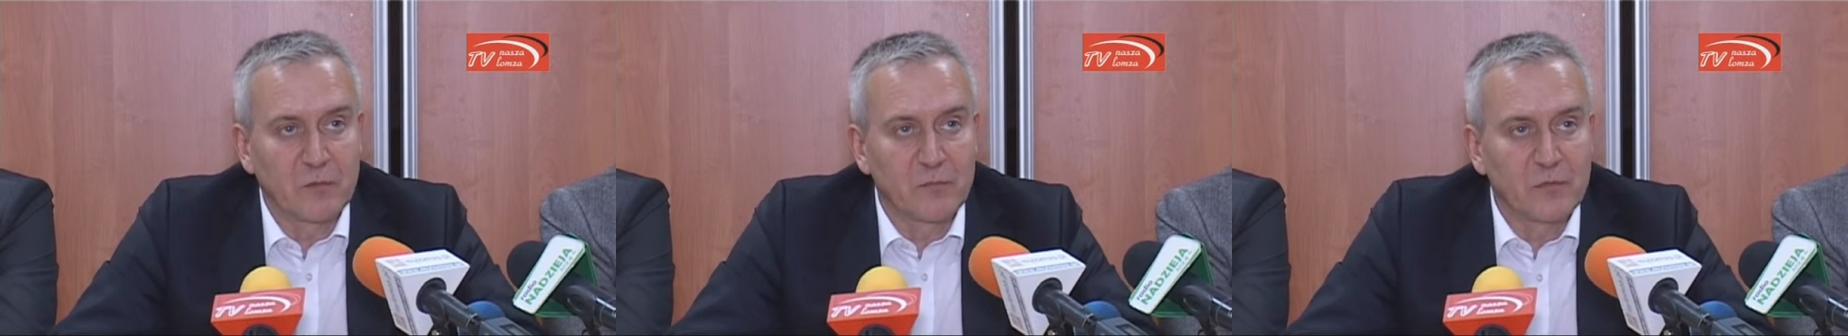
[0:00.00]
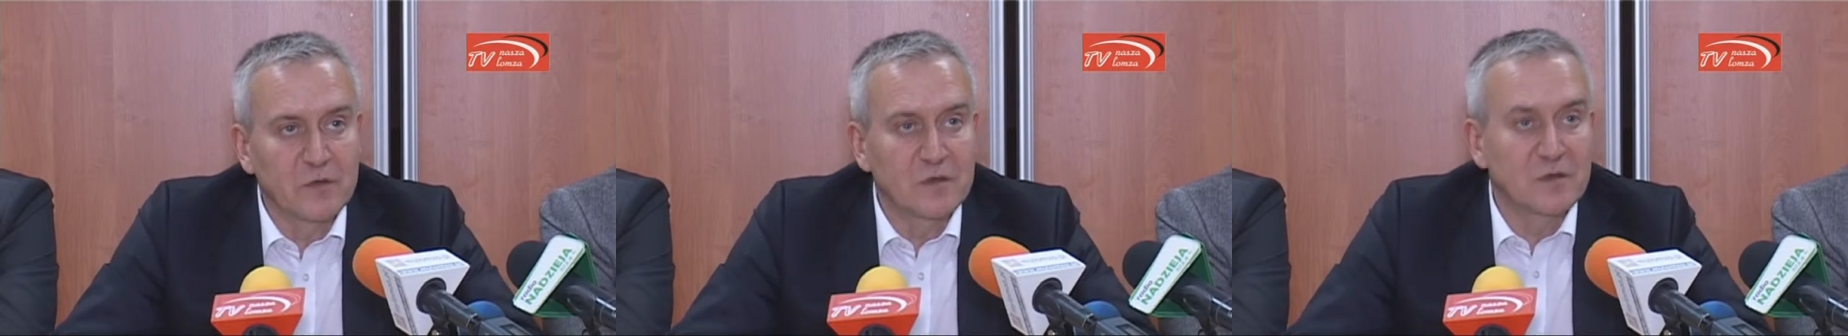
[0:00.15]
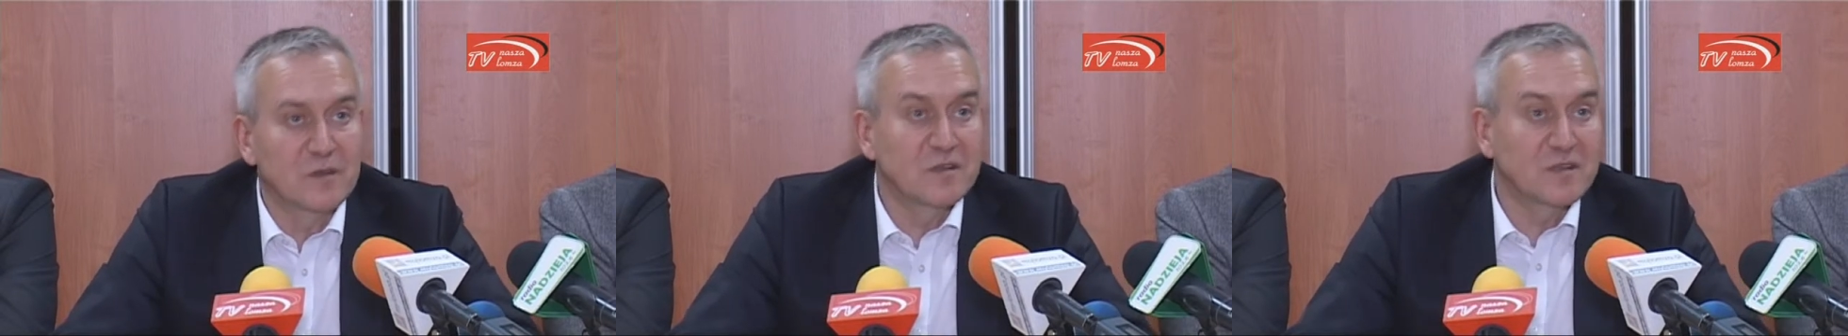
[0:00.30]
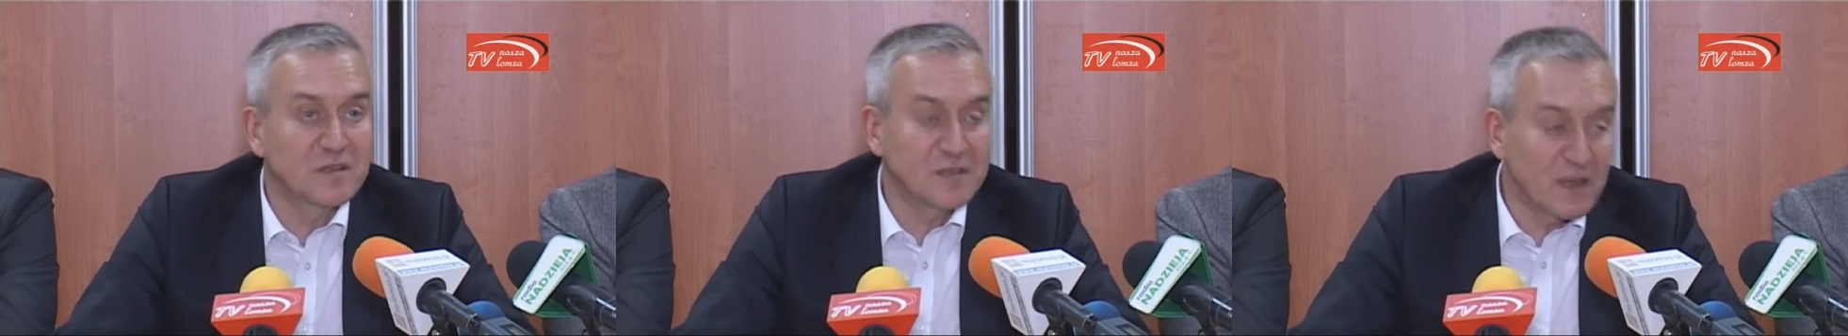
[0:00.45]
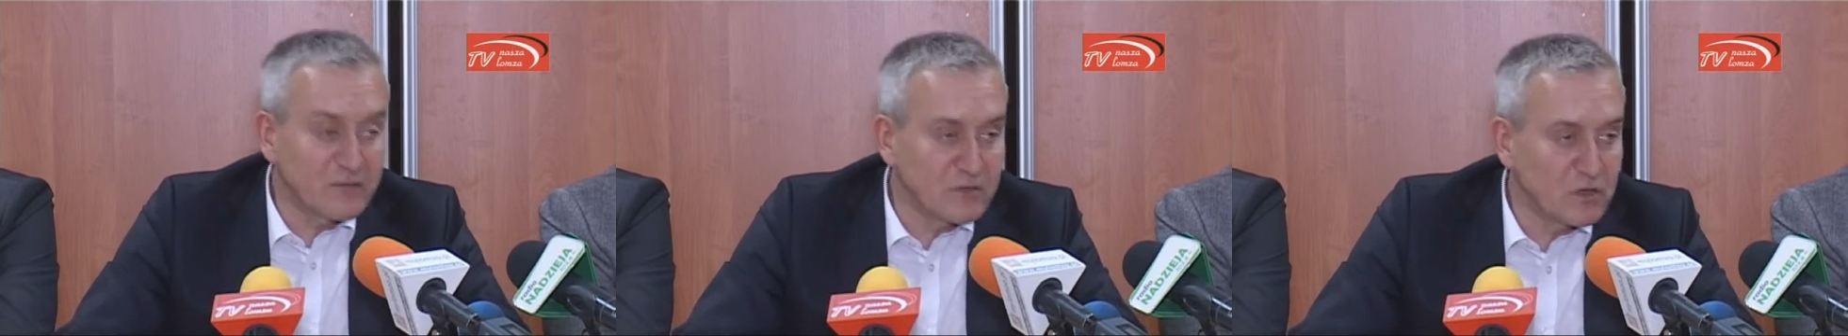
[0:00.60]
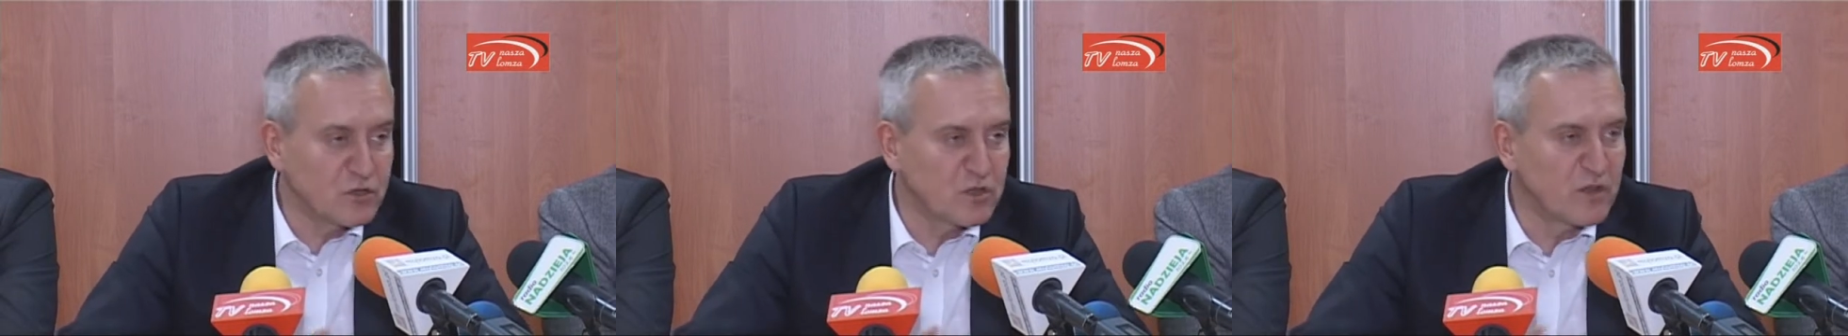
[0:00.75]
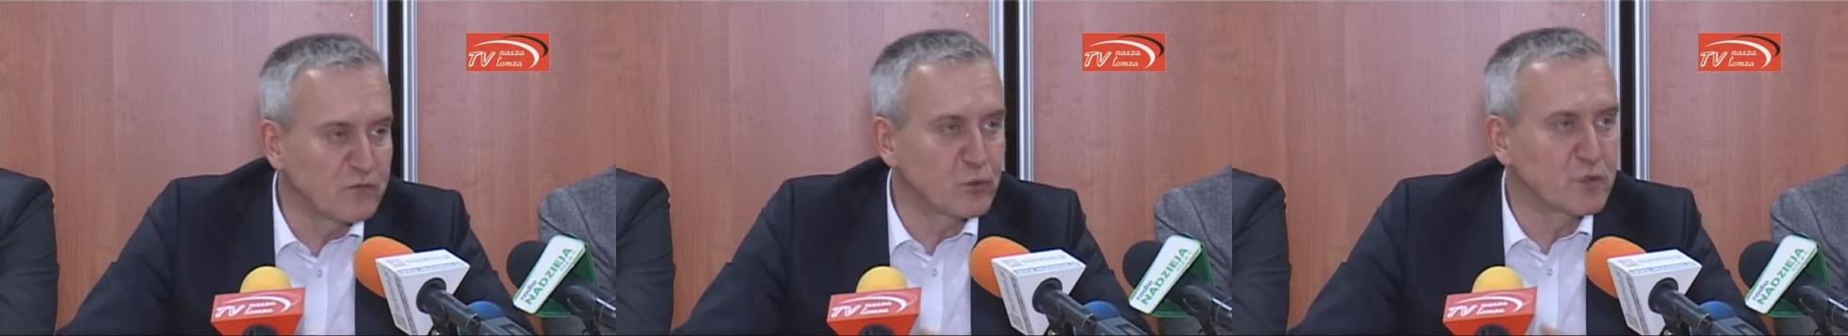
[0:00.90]
aby
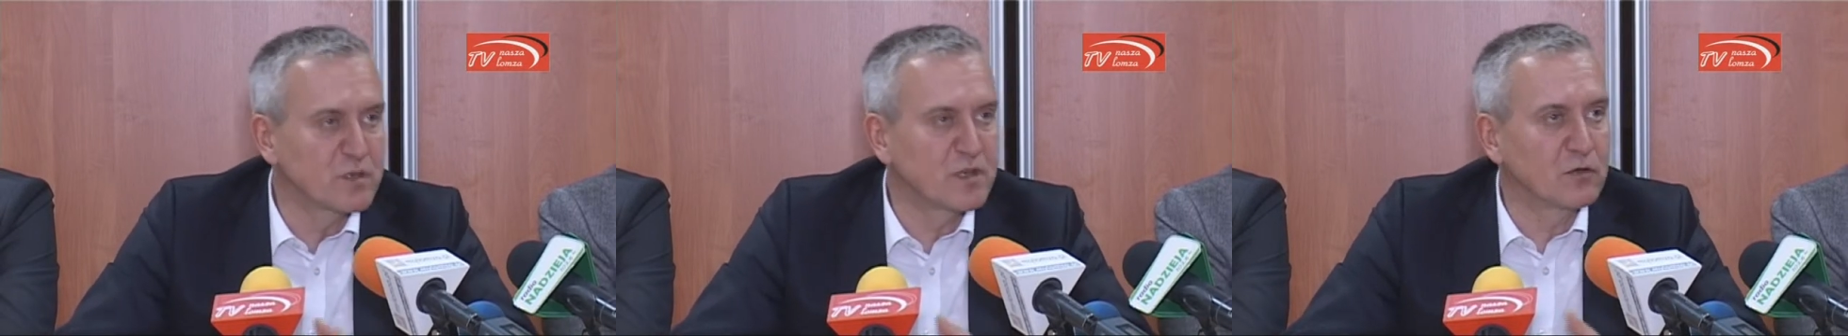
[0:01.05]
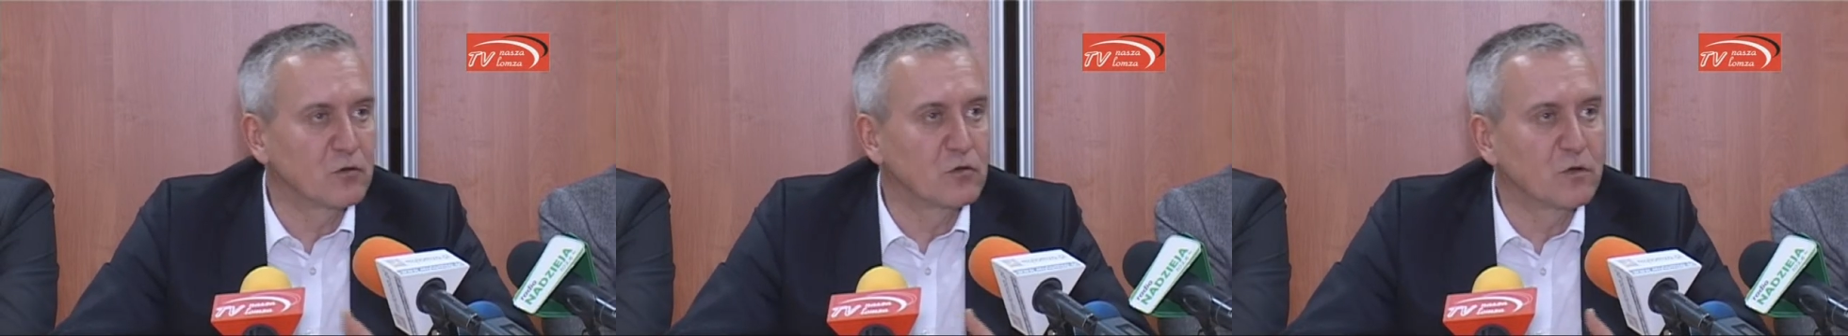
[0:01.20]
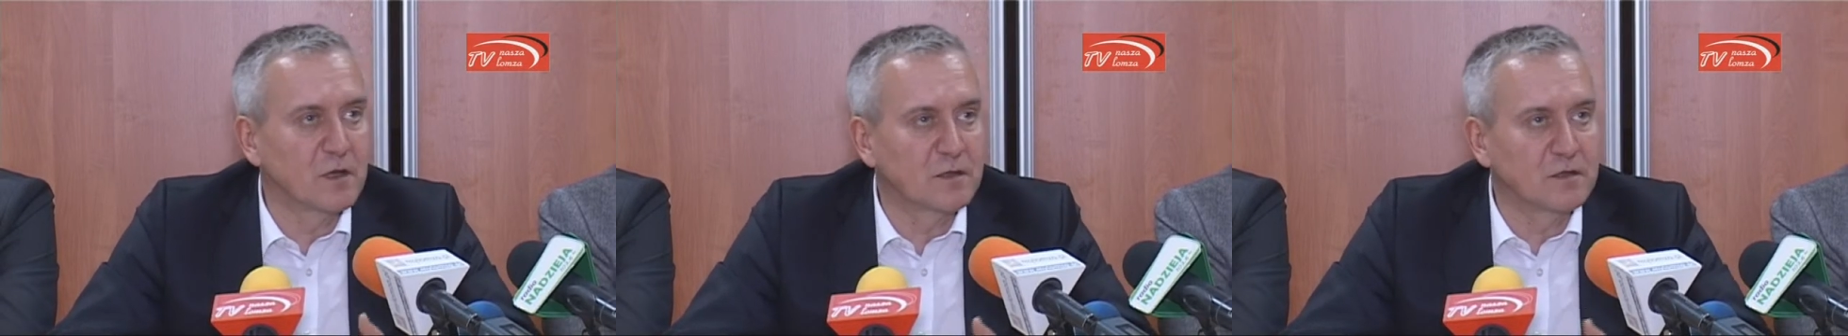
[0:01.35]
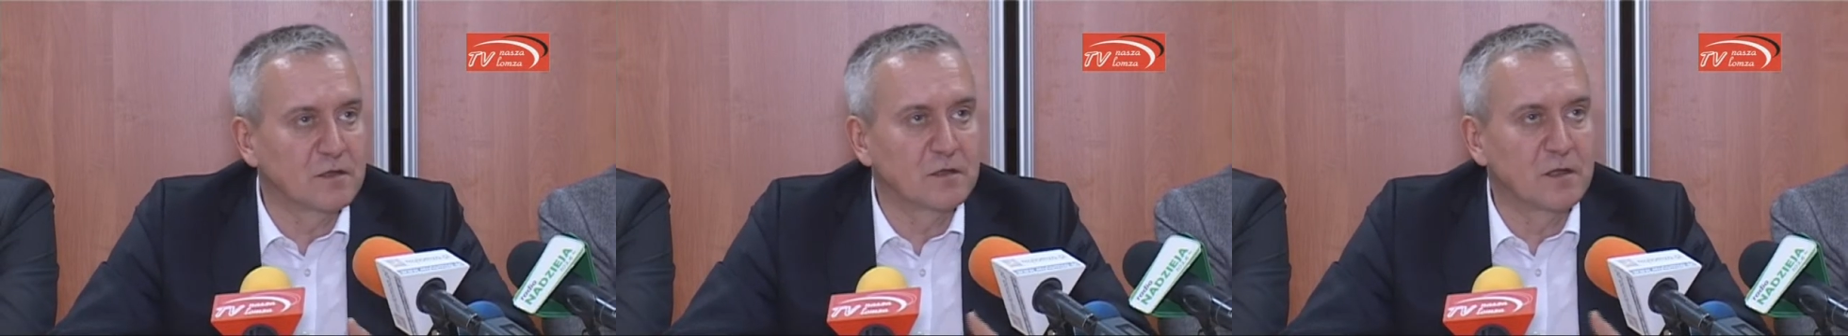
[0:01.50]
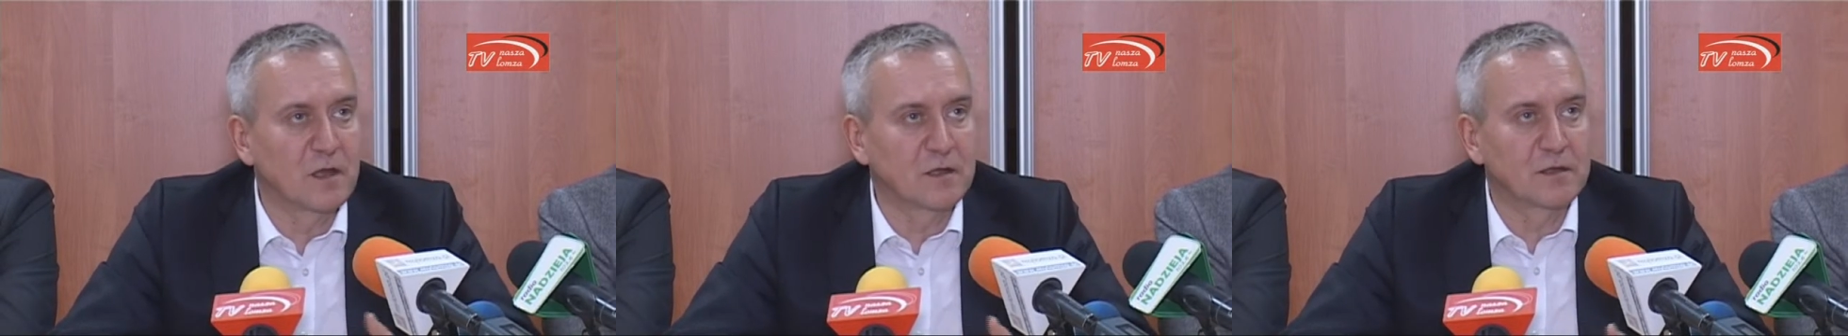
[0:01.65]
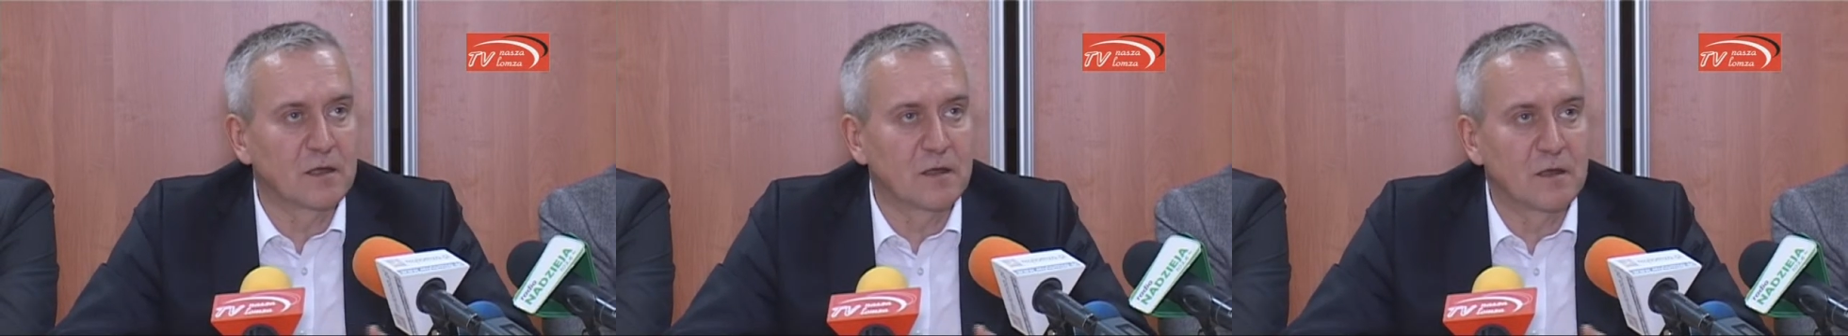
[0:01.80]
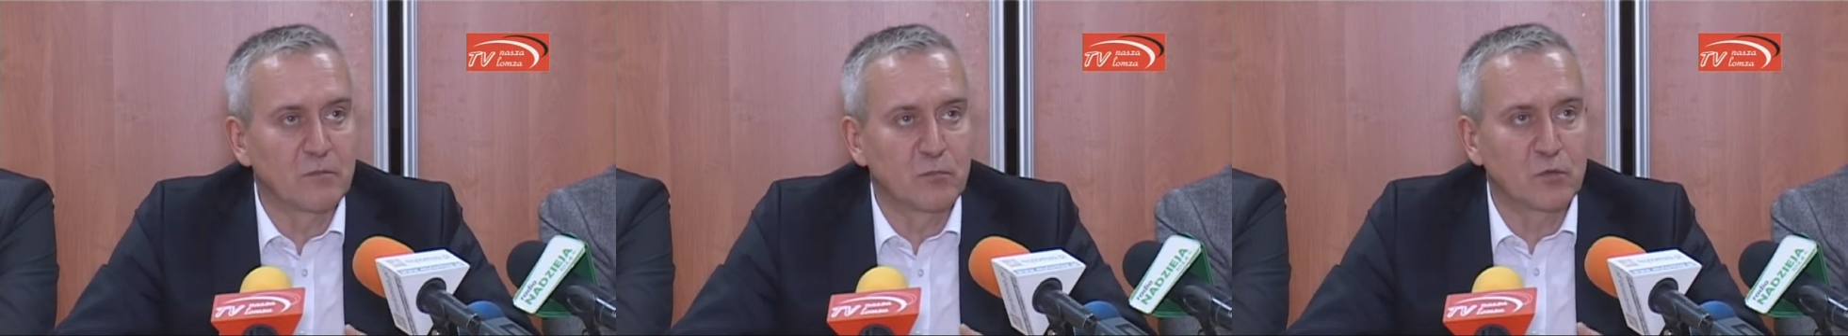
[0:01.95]
stawiać na własnego kandydata.